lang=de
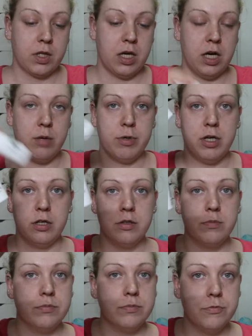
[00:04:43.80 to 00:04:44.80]
Aber
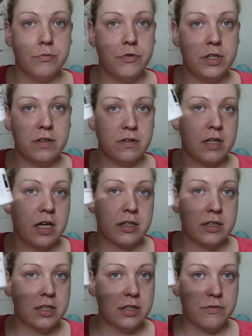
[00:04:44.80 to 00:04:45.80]
ähm, wie
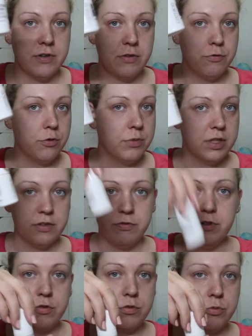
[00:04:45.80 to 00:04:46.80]
gesagt, irgendwann wurde mir das
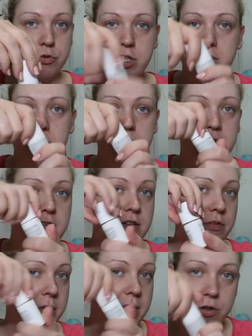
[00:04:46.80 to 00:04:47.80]
viel zu umständlich,
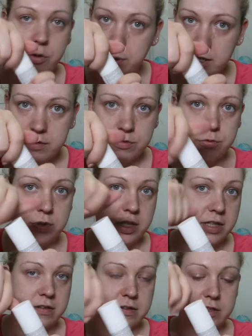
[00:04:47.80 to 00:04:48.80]
jedes Mal komplett
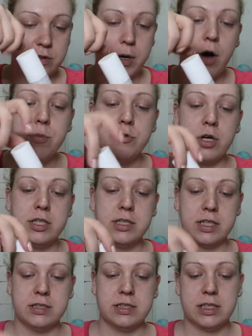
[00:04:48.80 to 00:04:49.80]
zudrehen, dass ich da überhaupt noch an den
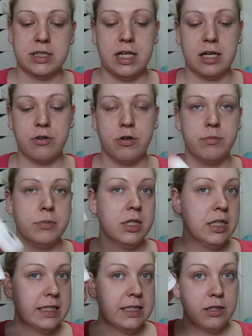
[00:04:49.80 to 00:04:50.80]
restlichen Lack komme.
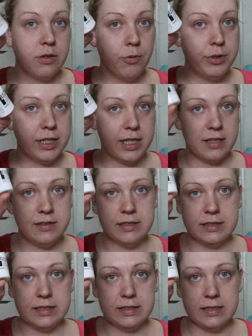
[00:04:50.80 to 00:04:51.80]
Und der Rest
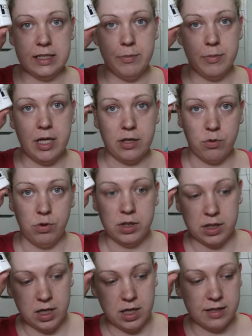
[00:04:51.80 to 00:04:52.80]
ist jetzt eben
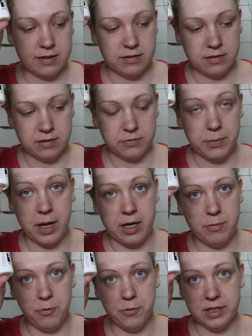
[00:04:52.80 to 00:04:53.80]
endgültig in den letzten
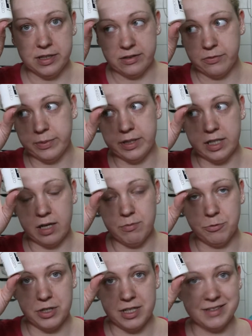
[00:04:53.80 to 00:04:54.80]
zwei Monaten, zweieinhalb
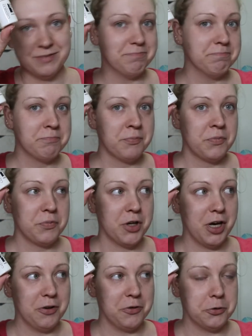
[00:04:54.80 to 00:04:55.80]
Monaten
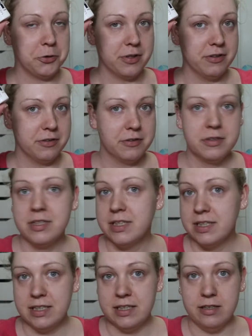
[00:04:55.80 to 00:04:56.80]
eingetrocknet.
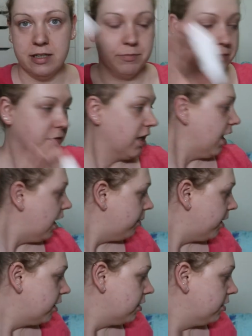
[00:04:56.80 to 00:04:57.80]
Ja,
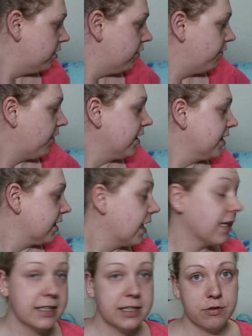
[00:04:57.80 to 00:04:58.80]
aber äh, fand ich
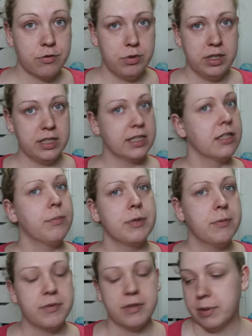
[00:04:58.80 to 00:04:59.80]
eigentlich ganz solide. Ich glaube,
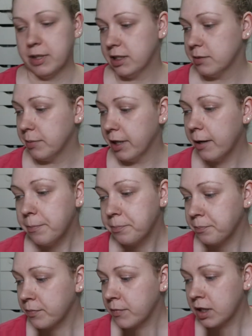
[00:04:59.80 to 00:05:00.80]
gibt es aber nicht mehr.
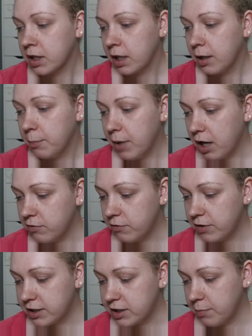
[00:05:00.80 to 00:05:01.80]
Machen wir
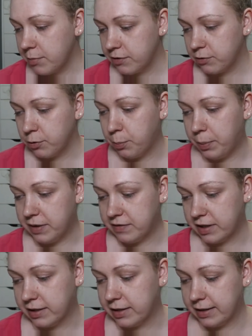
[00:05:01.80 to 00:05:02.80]
weiter mit so
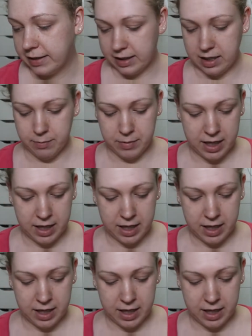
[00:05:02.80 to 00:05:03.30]
Basic-Kram.